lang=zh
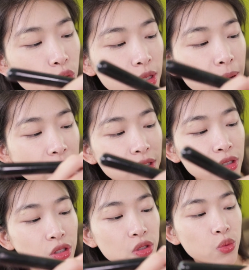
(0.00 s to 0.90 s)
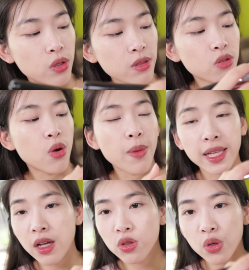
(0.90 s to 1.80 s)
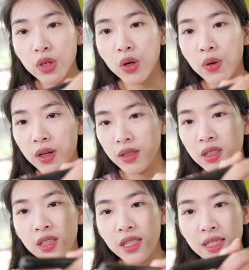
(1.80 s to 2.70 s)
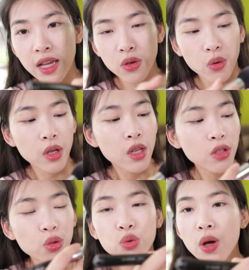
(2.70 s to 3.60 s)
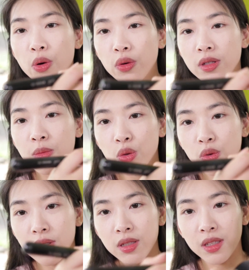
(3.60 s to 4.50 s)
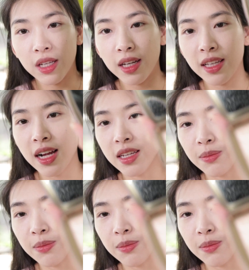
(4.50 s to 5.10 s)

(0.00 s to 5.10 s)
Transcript: 五色盘真的是我自从买到手以后狠狠的在用，就算我用了这么多次，你看它